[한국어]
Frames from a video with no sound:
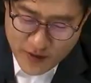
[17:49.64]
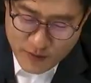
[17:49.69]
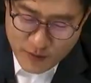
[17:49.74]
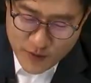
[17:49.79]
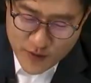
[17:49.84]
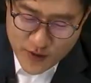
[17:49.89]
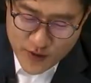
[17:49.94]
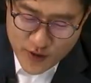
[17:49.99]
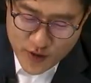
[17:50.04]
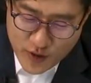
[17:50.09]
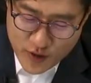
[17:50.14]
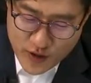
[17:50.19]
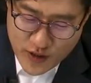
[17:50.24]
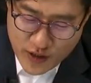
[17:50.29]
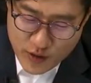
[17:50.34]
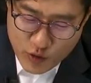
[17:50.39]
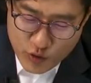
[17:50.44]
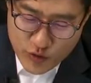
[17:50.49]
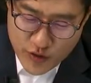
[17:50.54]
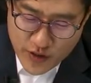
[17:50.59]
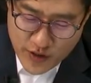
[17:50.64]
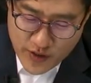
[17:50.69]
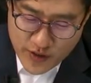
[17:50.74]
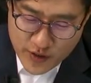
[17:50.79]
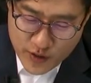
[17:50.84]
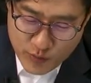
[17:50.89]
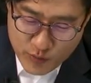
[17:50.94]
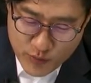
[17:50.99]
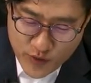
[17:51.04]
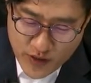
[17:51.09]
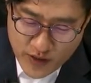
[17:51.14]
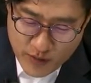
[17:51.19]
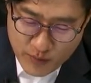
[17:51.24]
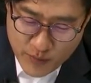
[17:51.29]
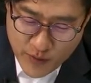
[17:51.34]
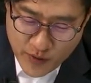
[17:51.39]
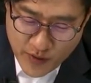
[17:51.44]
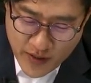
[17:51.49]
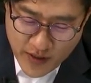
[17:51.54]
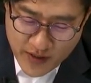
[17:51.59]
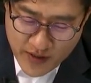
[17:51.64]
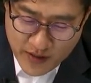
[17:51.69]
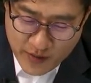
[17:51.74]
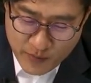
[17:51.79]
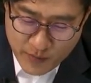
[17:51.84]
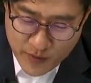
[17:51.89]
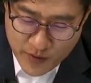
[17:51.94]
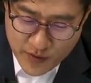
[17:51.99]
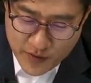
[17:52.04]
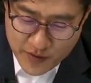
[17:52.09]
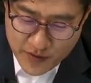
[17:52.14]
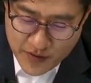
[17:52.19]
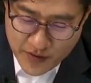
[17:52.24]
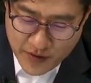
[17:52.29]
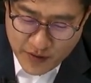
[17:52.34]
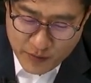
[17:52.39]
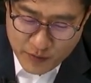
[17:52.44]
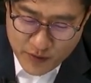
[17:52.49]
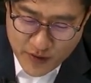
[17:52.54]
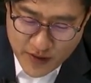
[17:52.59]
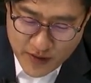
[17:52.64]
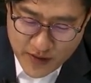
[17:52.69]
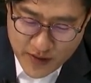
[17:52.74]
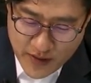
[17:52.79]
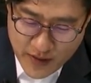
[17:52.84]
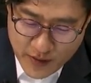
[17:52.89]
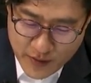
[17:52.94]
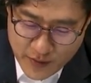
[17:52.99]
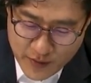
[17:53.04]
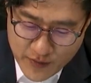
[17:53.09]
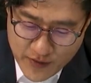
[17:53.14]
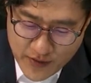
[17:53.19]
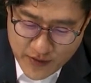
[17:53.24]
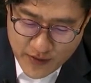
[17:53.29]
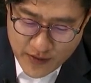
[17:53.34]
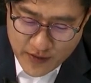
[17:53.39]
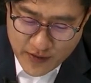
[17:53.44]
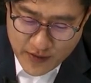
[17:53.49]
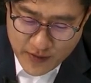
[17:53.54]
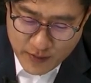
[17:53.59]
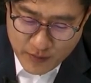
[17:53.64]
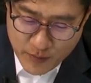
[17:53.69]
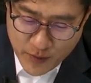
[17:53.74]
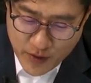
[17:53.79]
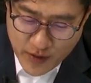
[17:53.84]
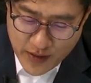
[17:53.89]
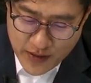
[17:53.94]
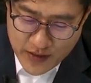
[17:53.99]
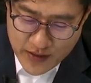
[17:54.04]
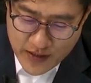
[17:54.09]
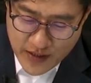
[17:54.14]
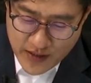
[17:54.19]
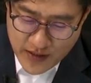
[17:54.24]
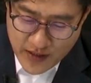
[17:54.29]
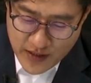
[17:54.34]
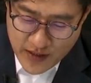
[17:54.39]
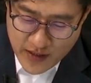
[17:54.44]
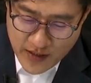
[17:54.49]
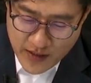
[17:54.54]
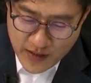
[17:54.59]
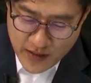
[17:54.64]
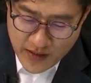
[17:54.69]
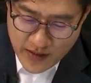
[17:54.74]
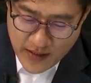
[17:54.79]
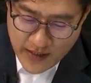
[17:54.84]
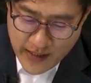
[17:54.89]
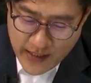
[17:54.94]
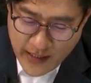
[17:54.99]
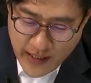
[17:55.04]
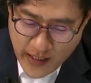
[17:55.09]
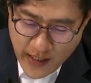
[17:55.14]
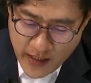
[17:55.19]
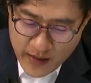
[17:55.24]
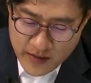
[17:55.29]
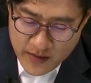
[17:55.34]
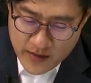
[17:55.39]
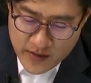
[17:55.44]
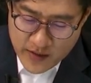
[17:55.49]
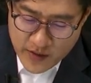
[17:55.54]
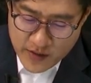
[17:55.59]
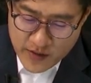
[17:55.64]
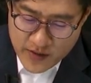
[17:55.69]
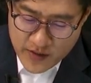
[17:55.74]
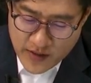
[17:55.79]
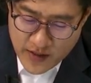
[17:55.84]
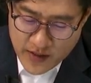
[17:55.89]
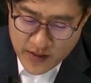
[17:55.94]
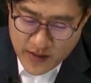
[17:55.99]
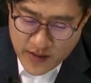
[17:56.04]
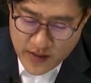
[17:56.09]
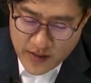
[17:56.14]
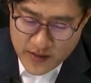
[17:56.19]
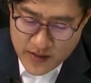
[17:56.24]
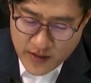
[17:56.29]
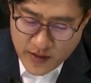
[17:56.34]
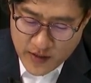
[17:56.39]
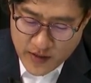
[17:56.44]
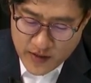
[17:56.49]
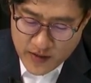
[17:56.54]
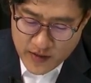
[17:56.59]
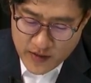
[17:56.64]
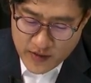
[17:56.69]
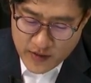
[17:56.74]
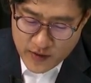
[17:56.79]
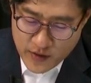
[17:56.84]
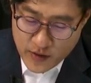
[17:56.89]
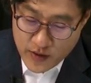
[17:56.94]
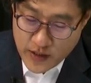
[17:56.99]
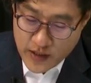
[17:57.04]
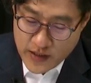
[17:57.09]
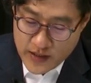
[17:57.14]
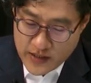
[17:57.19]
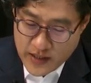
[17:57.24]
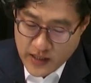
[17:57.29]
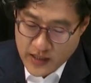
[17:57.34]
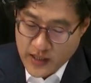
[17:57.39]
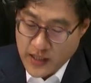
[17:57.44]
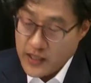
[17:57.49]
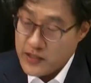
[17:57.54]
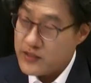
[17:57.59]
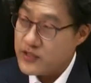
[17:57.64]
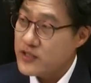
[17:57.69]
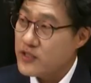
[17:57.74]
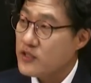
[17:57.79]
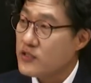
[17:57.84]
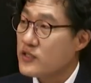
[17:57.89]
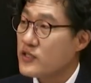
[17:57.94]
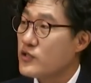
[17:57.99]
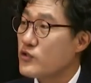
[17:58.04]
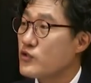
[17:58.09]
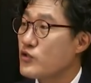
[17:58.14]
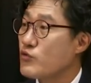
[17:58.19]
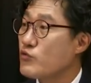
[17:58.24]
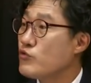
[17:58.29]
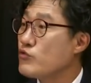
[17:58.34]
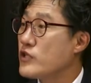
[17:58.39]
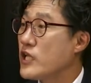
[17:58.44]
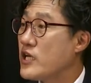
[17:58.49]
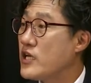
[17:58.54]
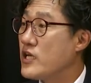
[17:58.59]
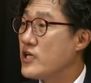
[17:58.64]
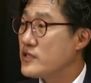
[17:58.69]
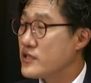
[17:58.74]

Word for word: 보시죠. 자, 윤석열 정부에 대한 평가를 한번 들어가 볼 텐데요. 인사나 행정 등에 대해서 인사나 행정 그리고 또 국내